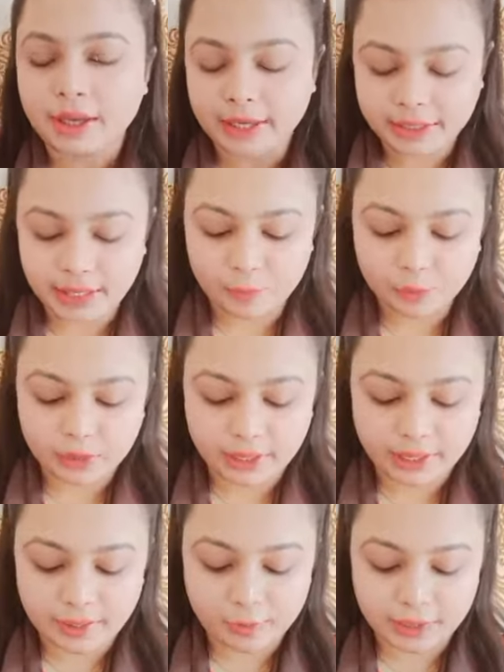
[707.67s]
এটা এমন
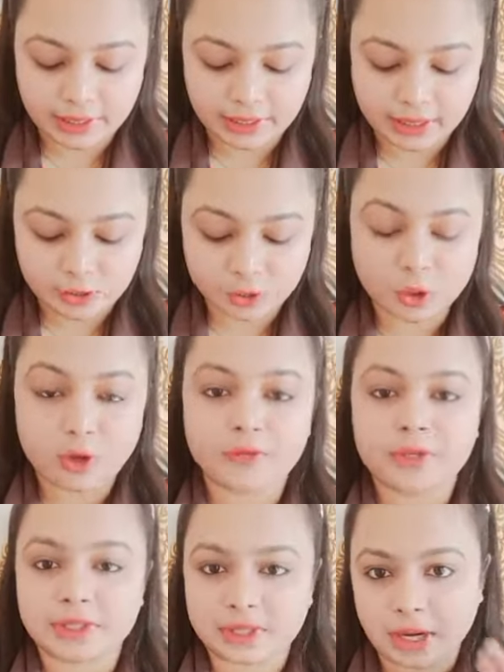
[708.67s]
থাকে এবং এটা
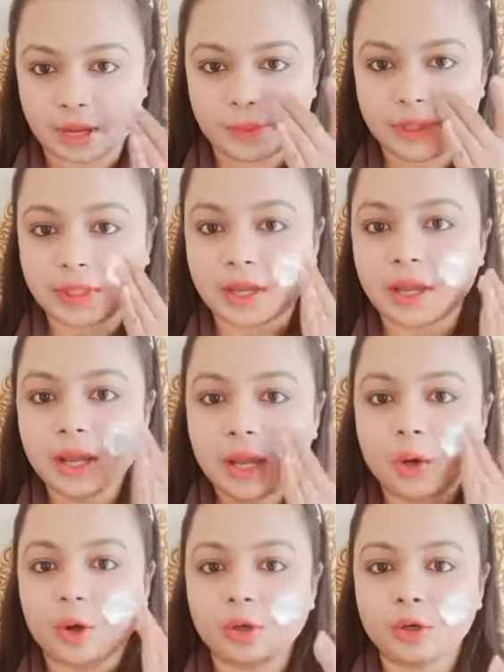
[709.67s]
সফট স্ক্রাব এটা
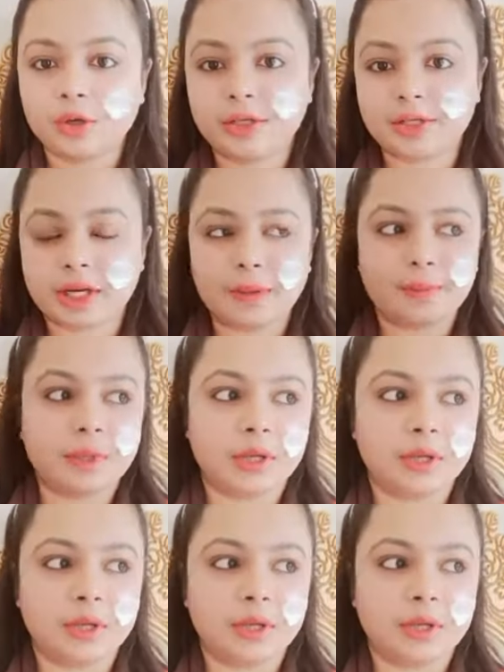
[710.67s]
অন্যান্য স্ক্রাব